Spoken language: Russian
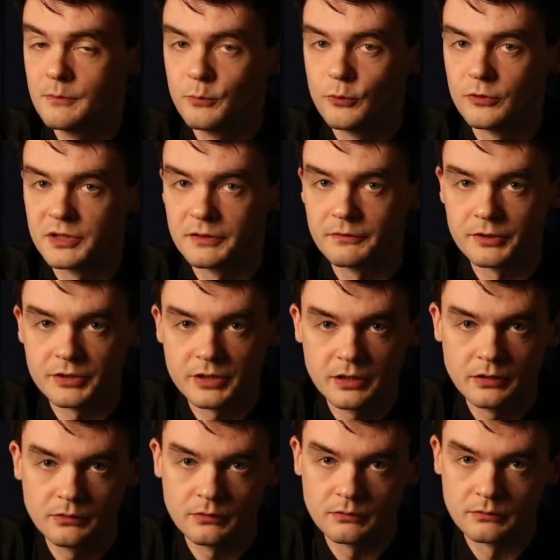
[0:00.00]
по
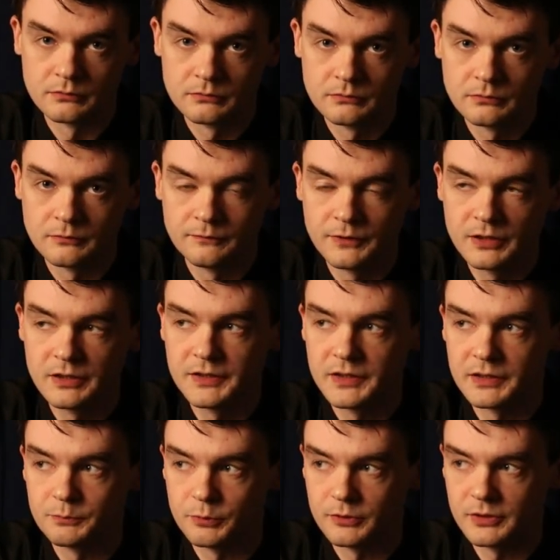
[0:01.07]
завершению выглядят